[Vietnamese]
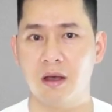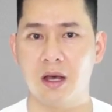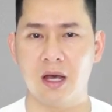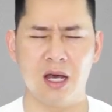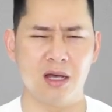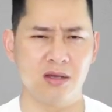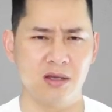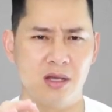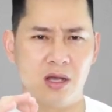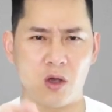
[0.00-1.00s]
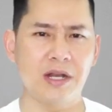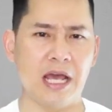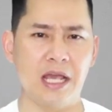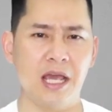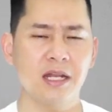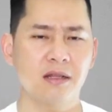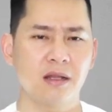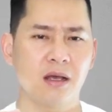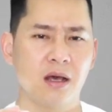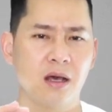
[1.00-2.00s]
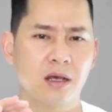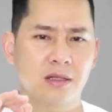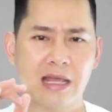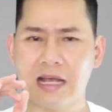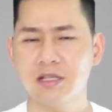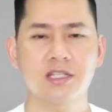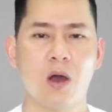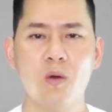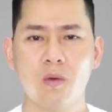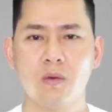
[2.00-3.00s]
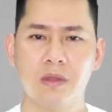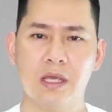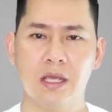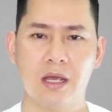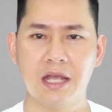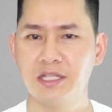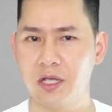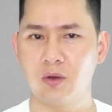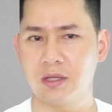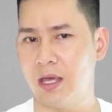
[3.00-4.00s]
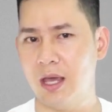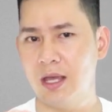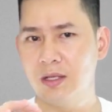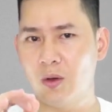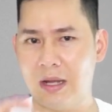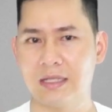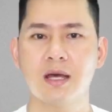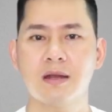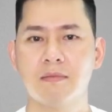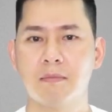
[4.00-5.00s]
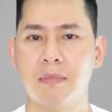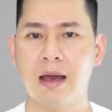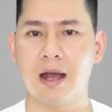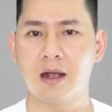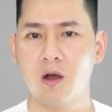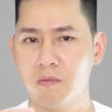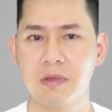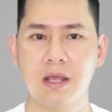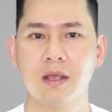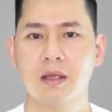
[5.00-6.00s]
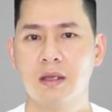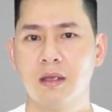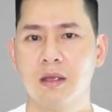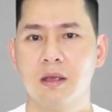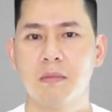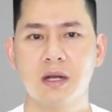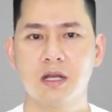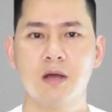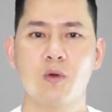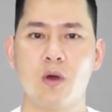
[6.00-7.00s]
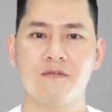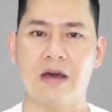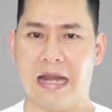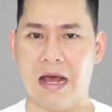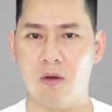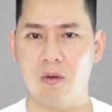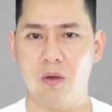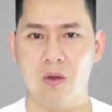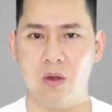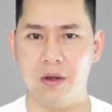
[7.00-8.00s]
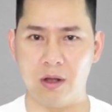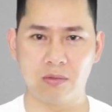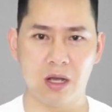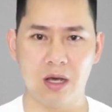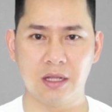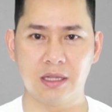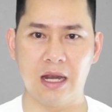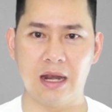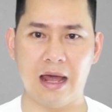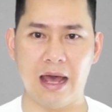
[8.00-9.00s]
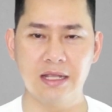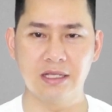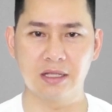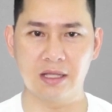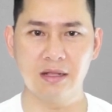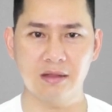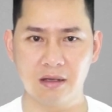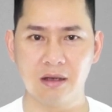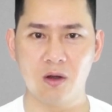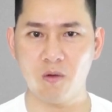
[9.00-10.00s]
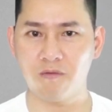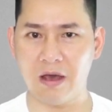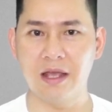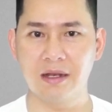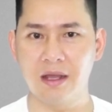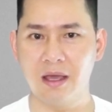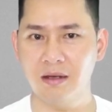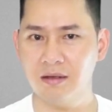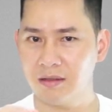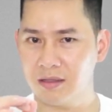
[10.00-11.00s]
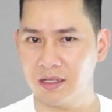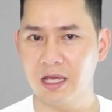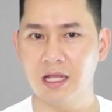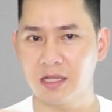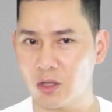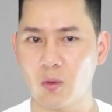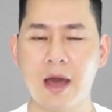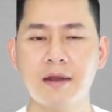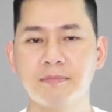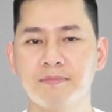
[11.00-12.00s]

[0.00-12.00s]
à, Gói này hết à, tháng thứ sáu thì anh chị có thể hoàn tất mà không bị bất cứ một khoản phạt nào. Đồng thời tiền lãi chỉ tính từ lúc vay đến khi tất toán.